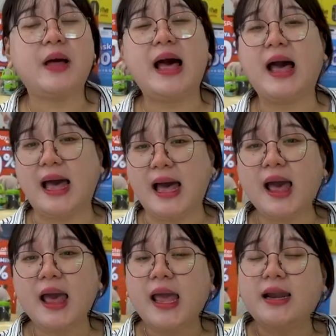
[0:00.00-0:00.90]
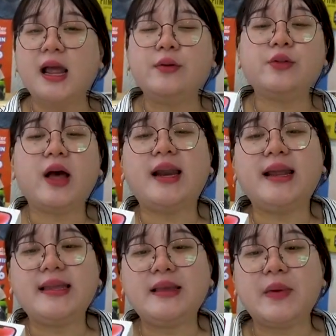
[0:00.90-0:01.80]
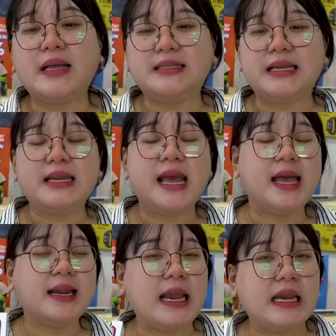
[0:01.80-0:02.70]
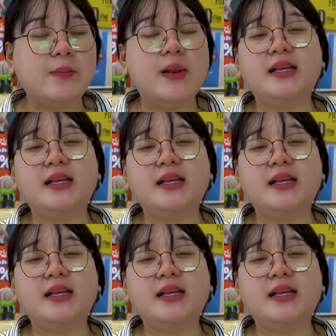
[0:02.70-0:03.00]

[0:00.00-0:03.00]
mAh dan untuk harganya masih di harga